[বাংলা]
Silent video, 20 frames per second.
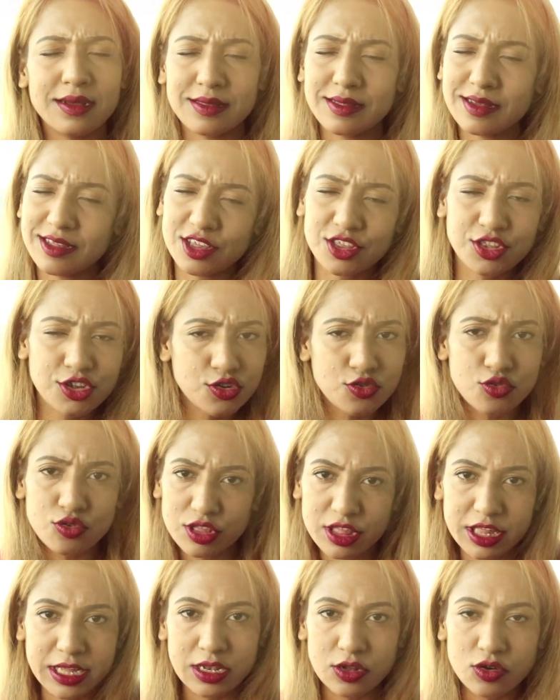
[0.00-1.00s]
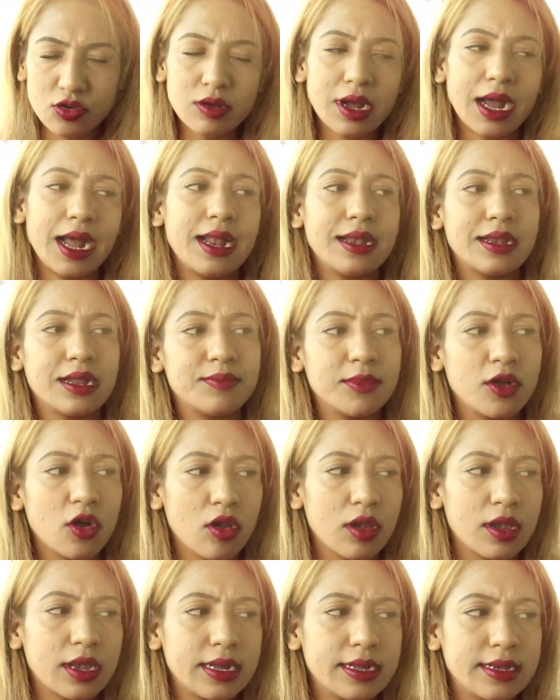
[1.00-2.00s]
সাজেস্ট করছিল অ্যান্ড আমি
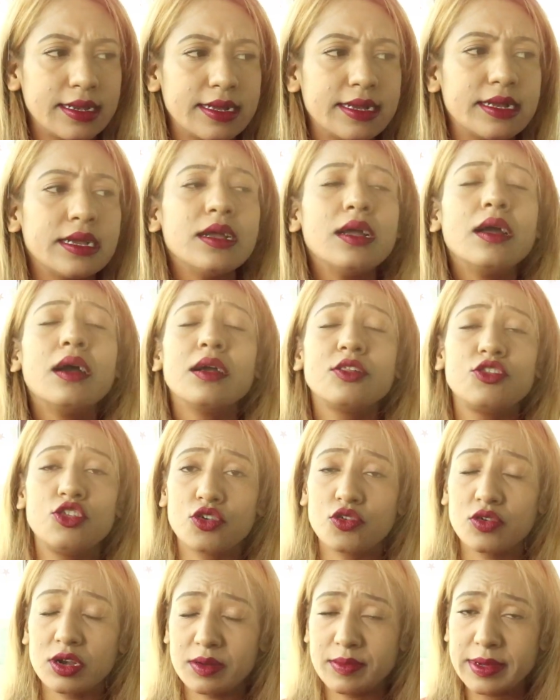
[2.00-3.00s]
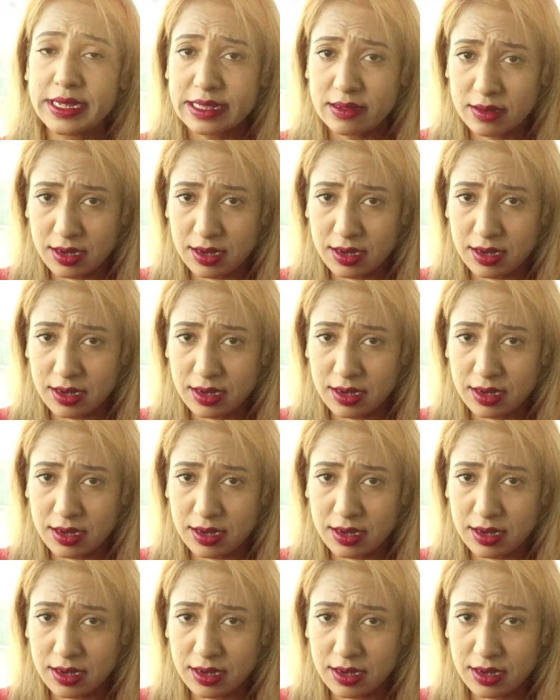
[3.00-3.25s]
অনলাইনে যখন আমি